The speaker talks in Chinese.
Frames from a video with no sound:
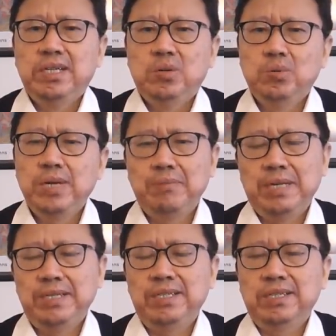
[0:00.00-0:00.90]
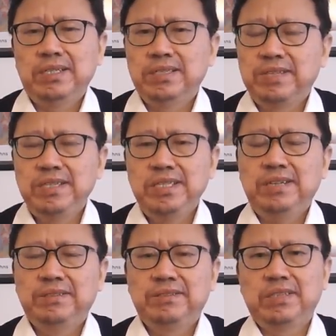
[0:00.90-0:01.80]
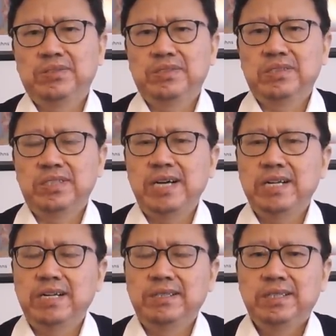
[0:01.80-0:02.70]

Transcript: 无良媒体和真相，这都是香港